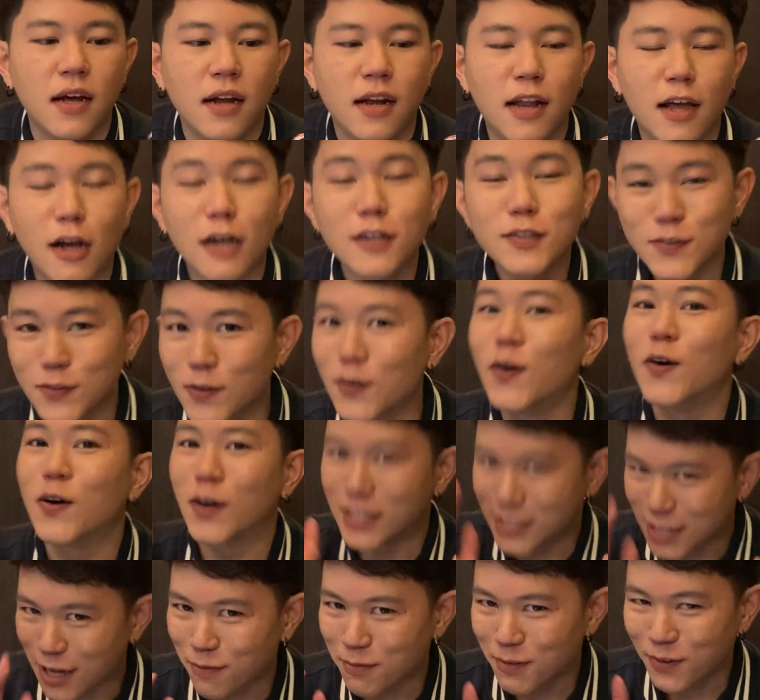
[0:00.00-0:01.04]
แล้วก็ส่วนตัวโอ
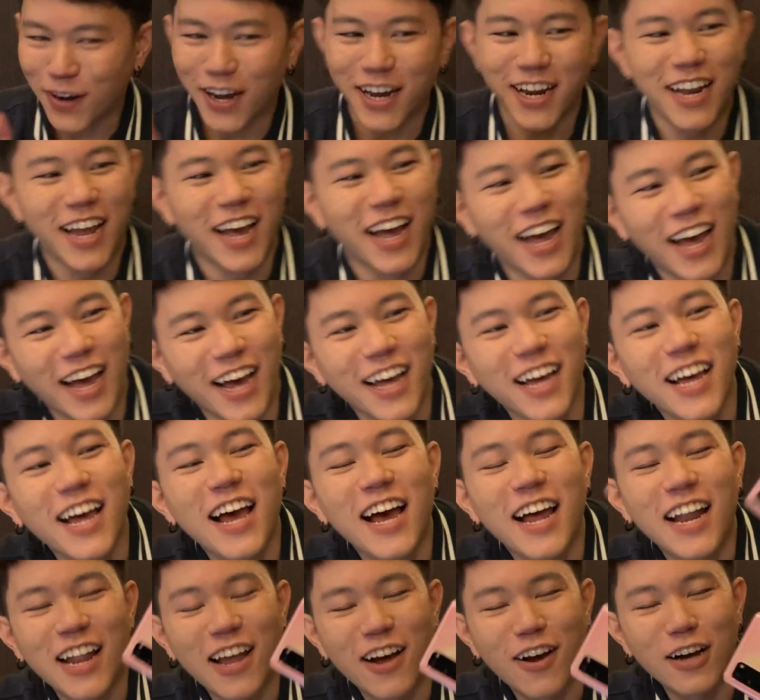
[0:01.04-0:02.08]
ก็ชอบด้วยนะ
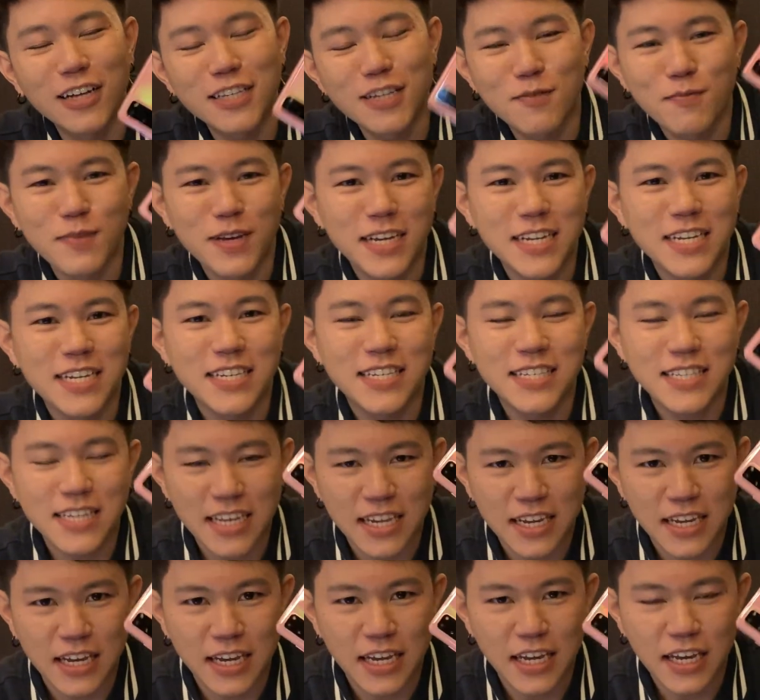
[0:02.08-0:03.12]
แล้วก็จะมีสี